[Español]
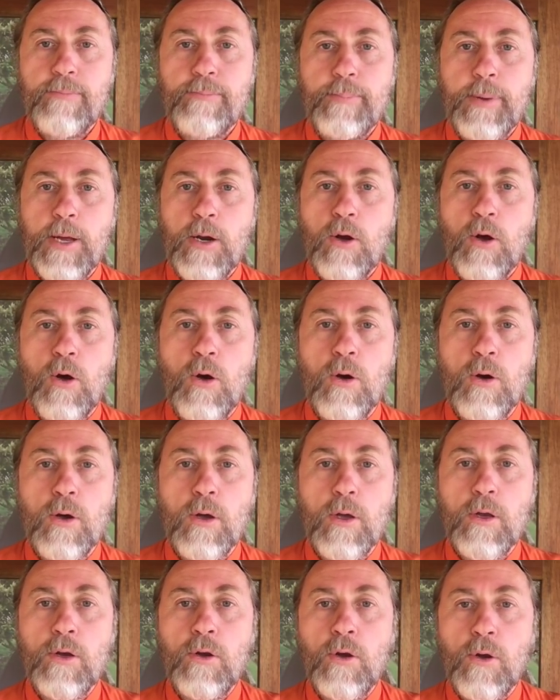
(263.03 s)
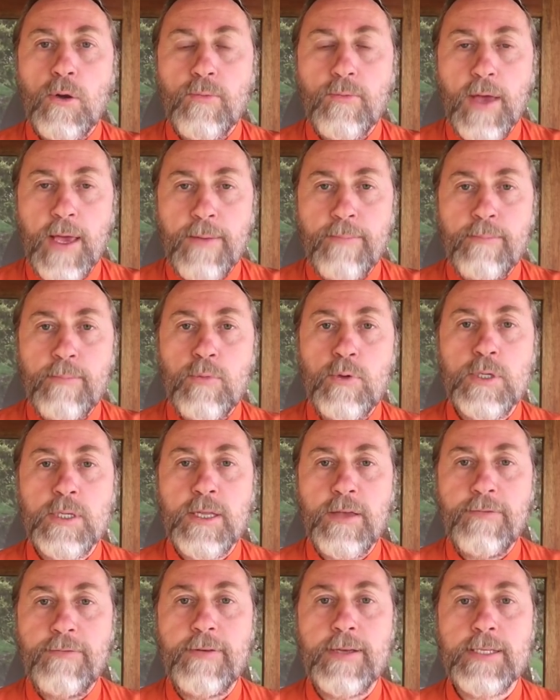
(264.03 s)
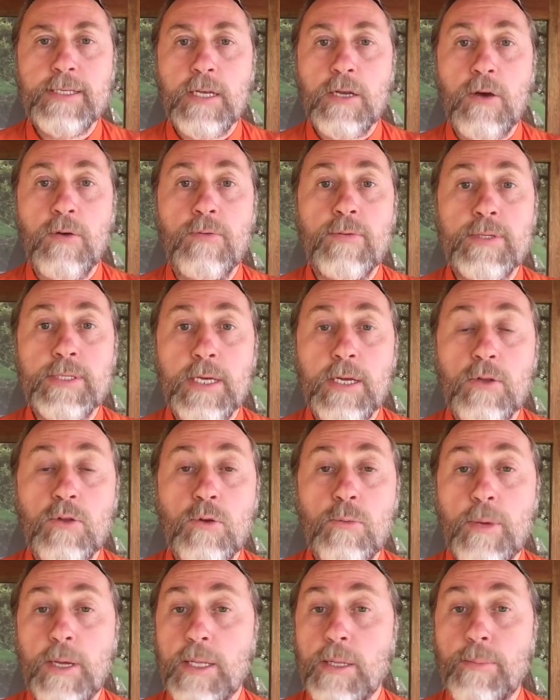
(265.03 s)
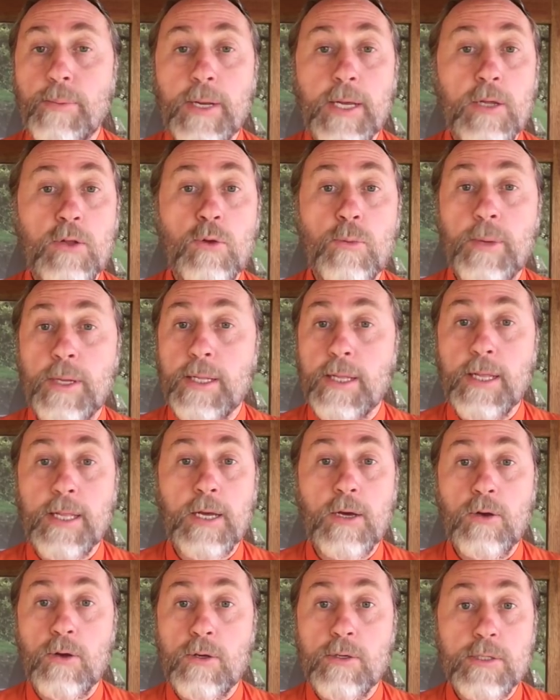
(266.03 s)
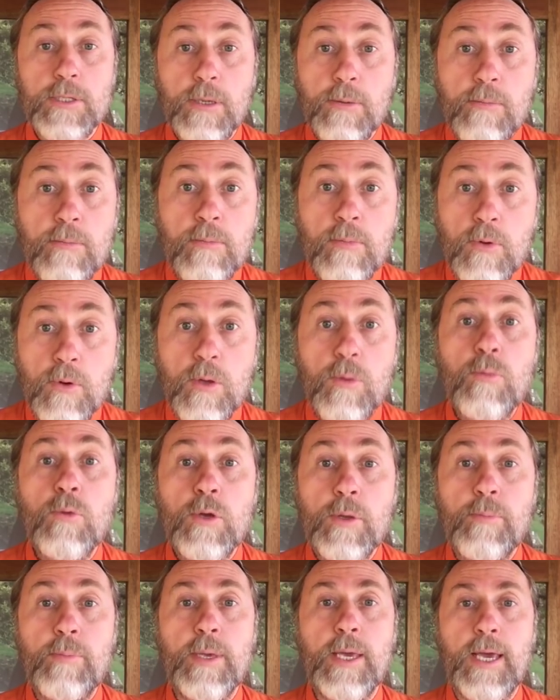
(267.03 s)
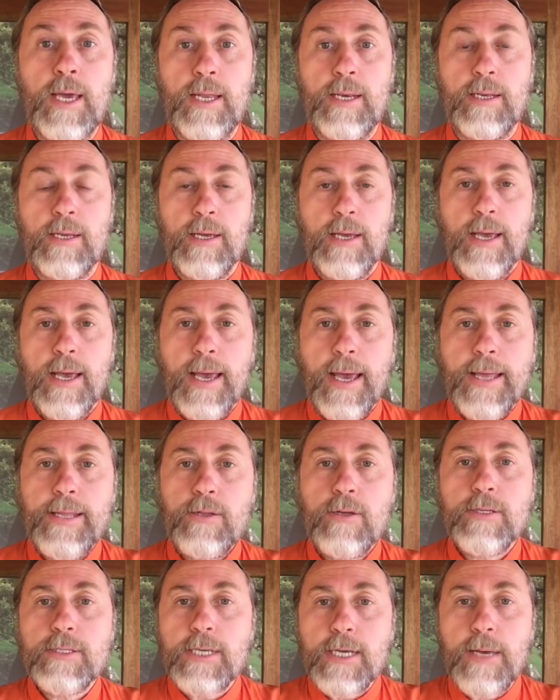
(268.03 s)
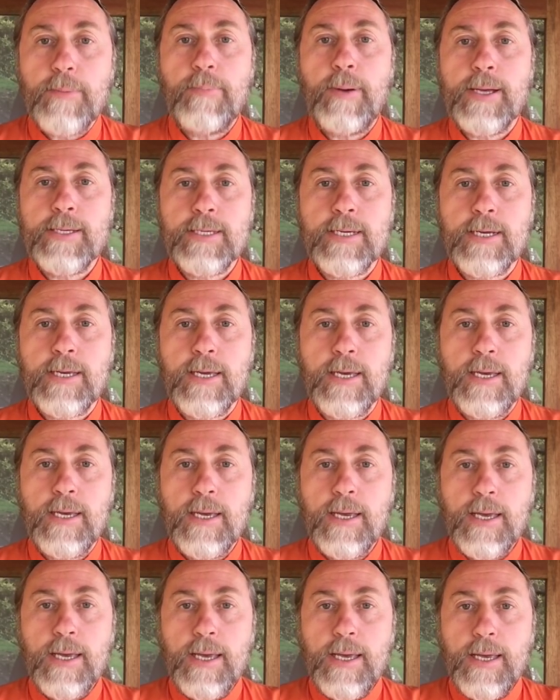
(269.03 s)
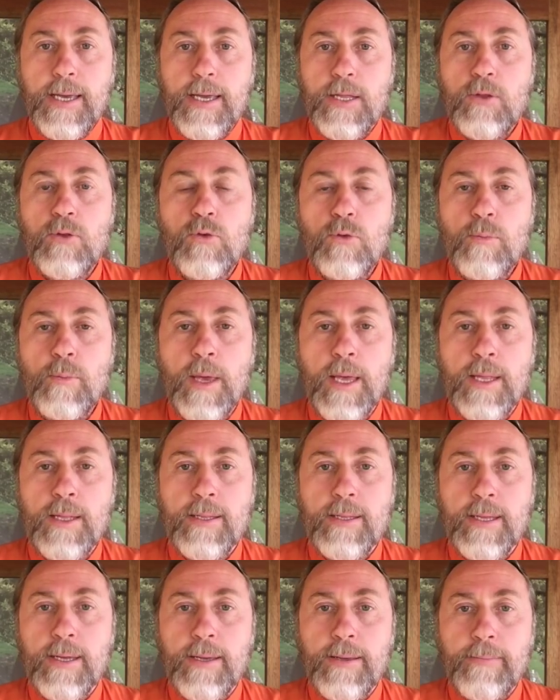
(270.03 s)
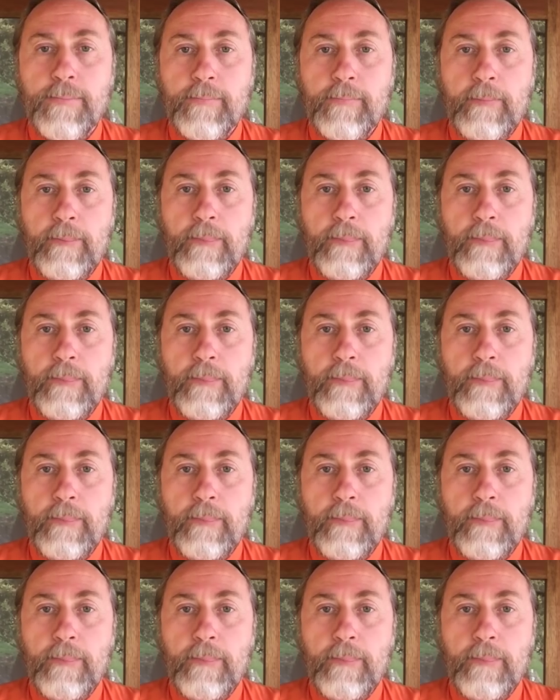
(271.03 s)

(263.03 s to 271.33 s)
pero no, es muy difícil convencer a tu mente porque tu mente te conoce muy, muy bien. Entonces, ¿qué pasa aquí? Que tu mente